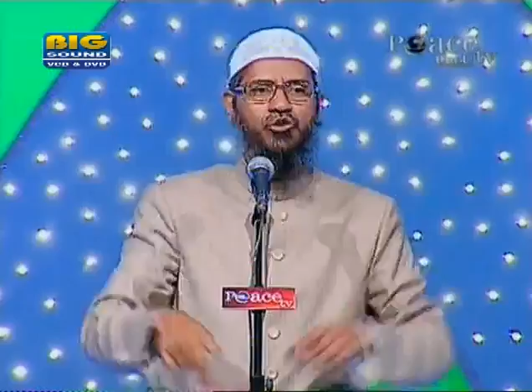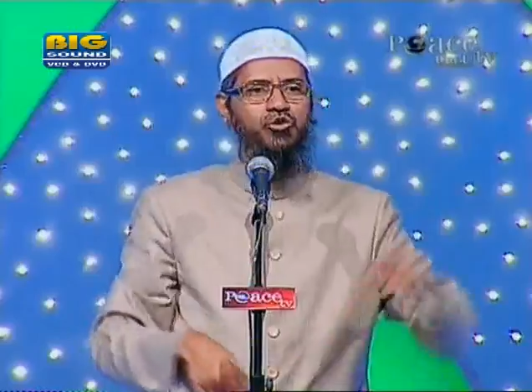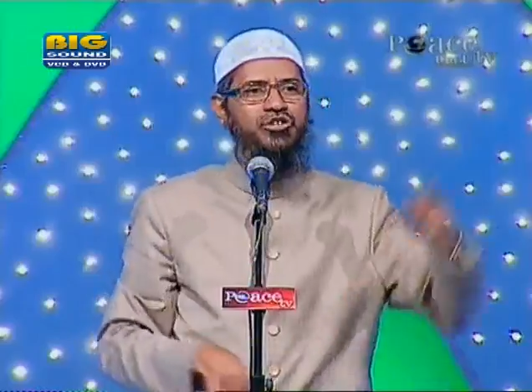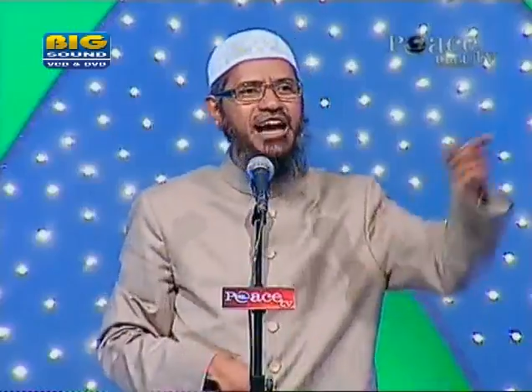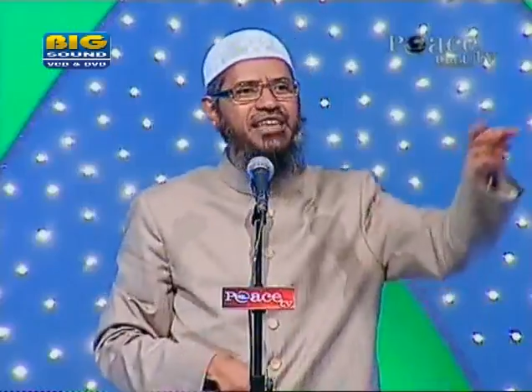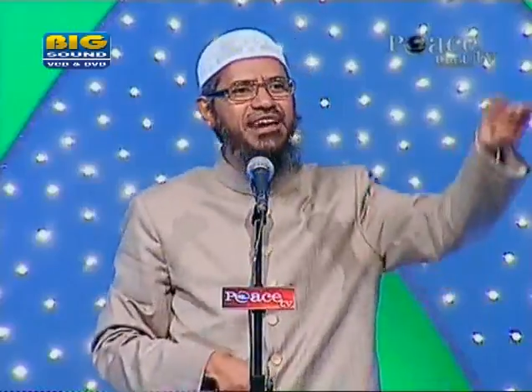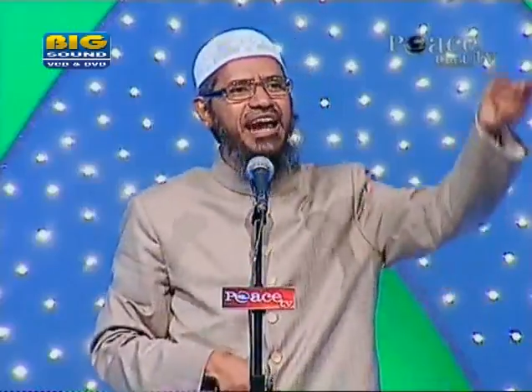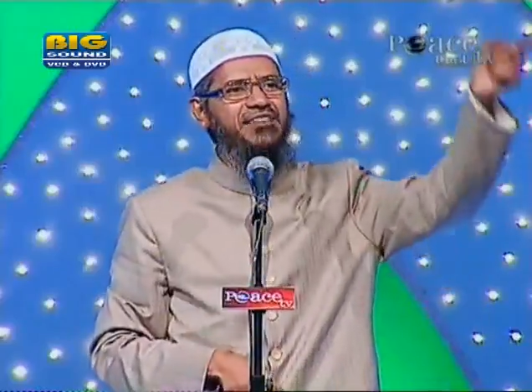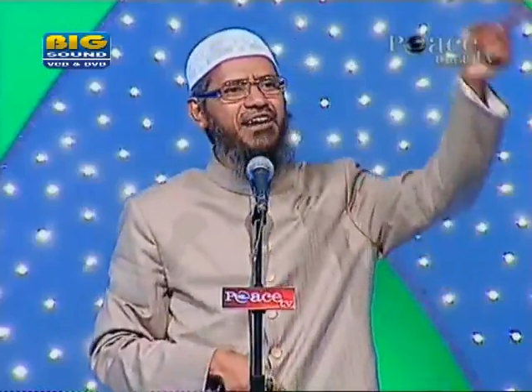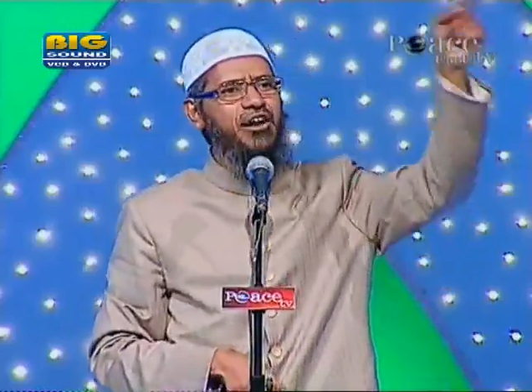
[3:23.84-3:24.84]
गुजरात
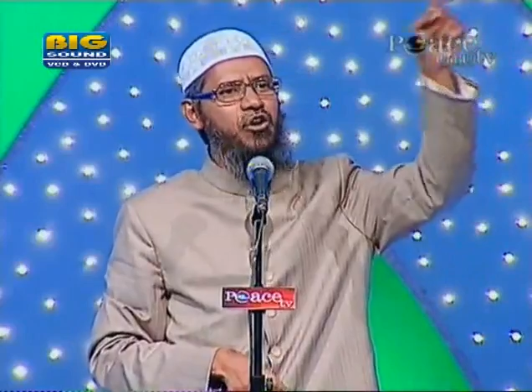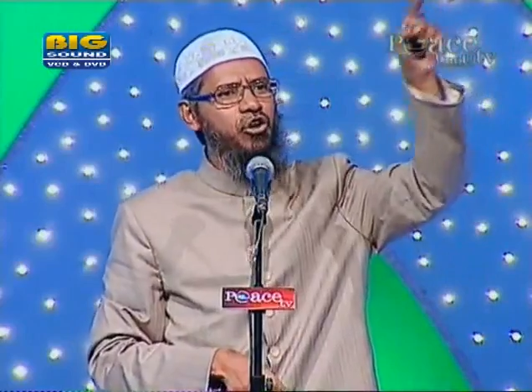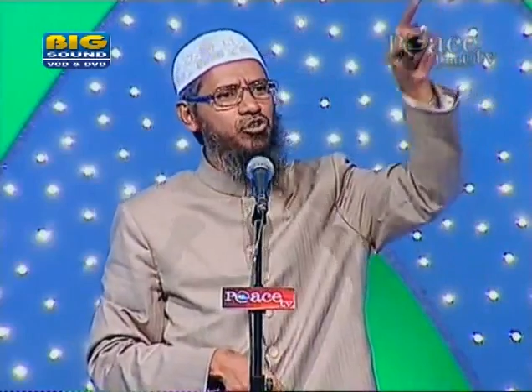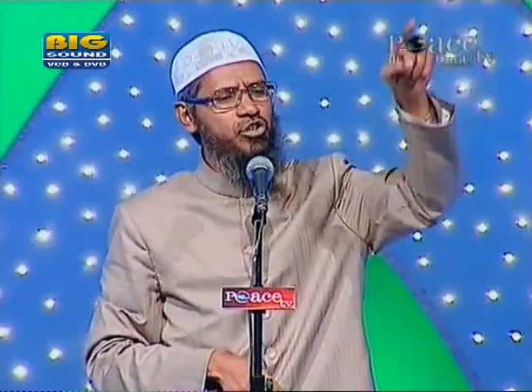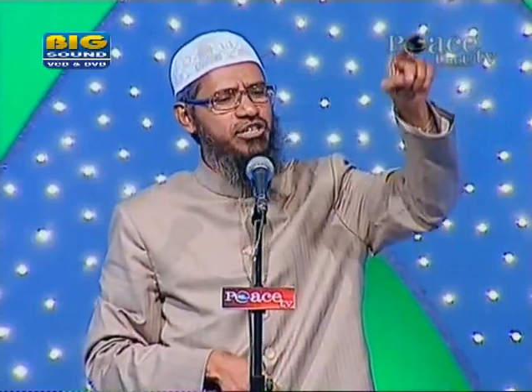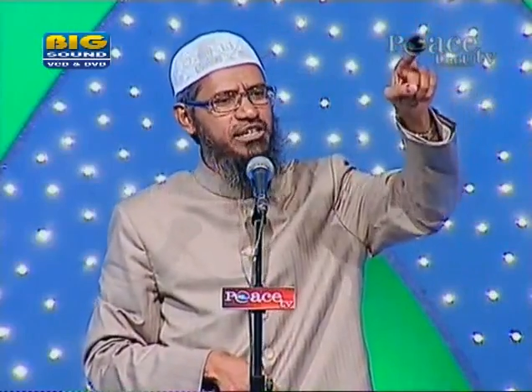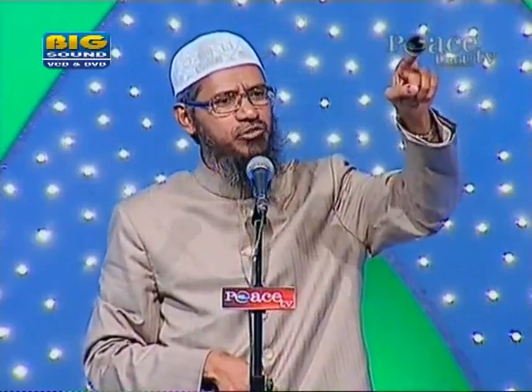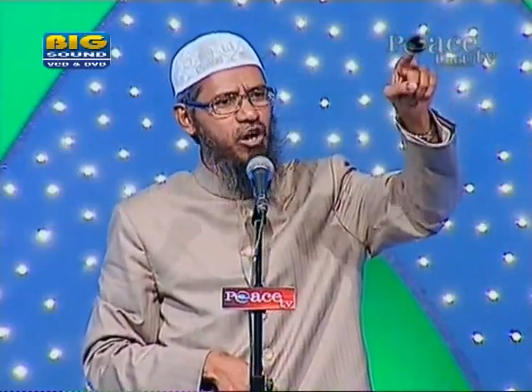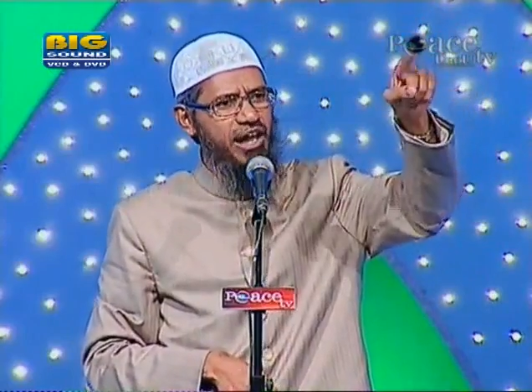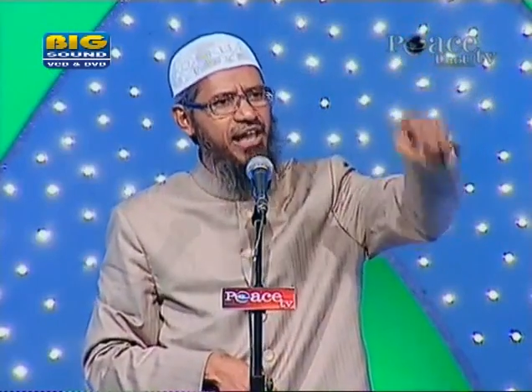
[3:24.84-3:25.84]
राइट वालों को दोषी
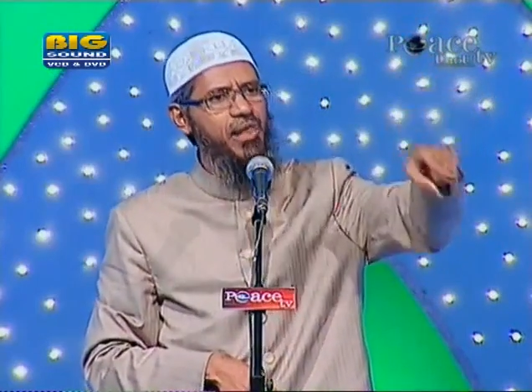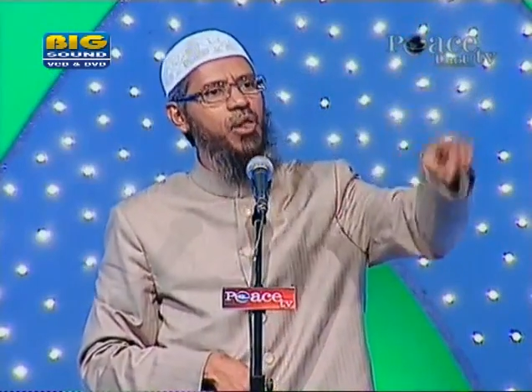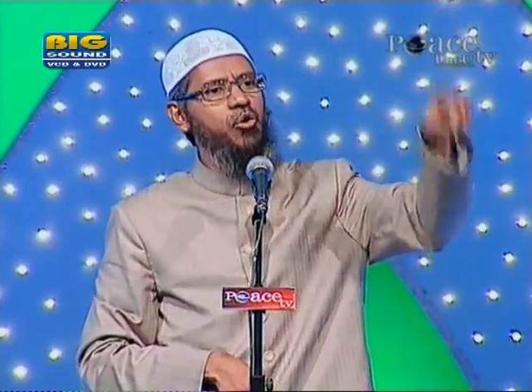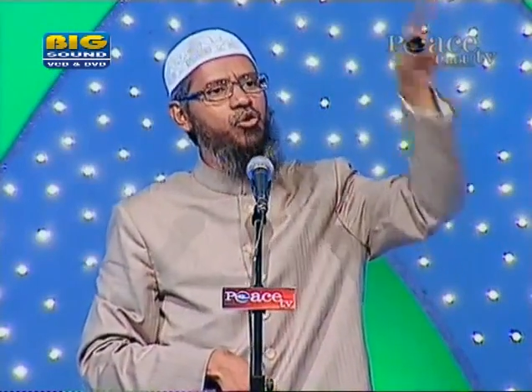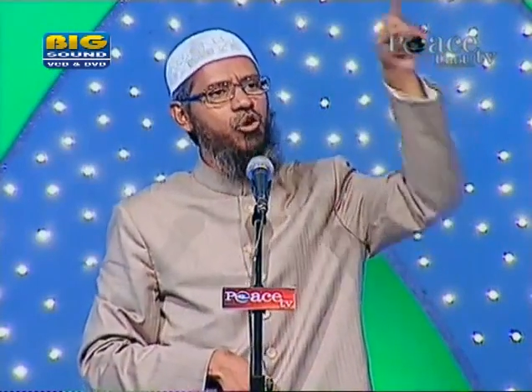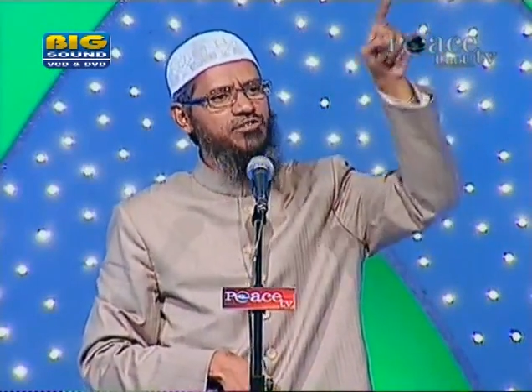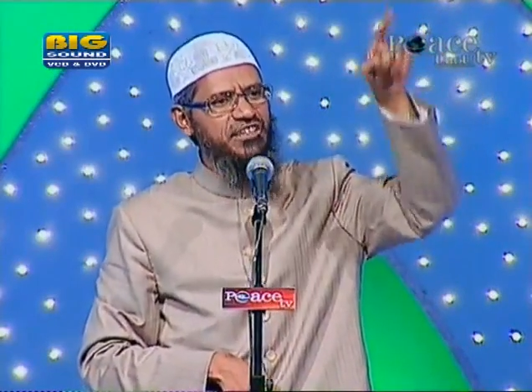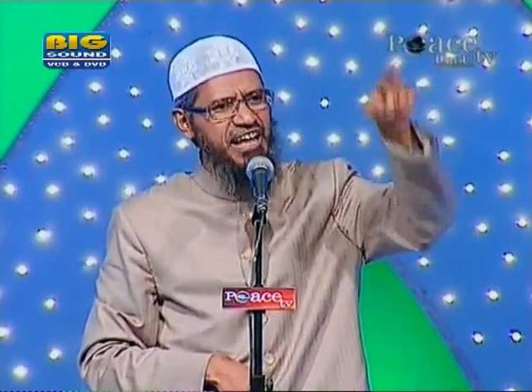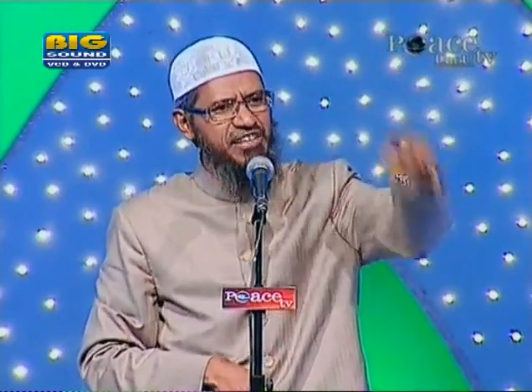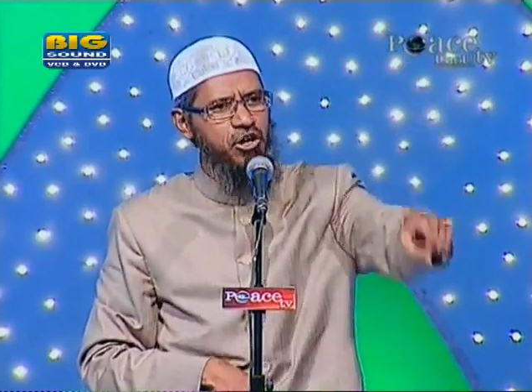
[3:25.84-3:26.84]
जो है उनको
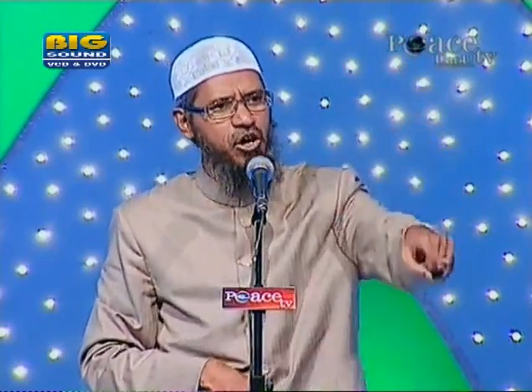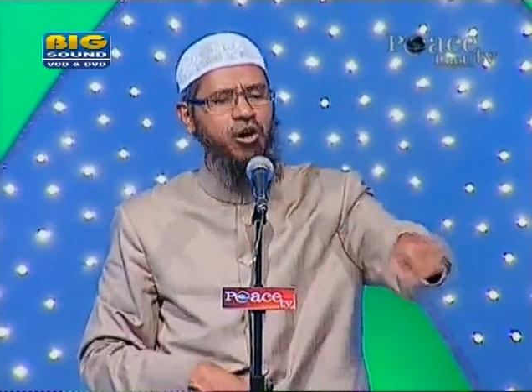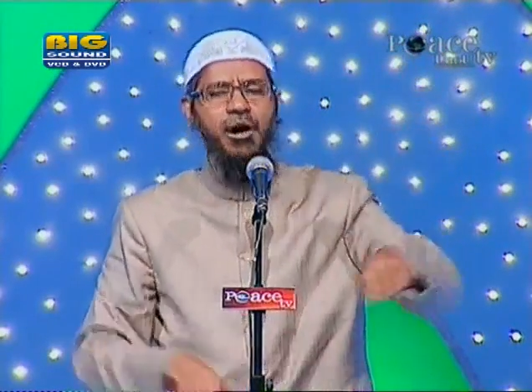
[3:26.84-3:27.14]
सजा दो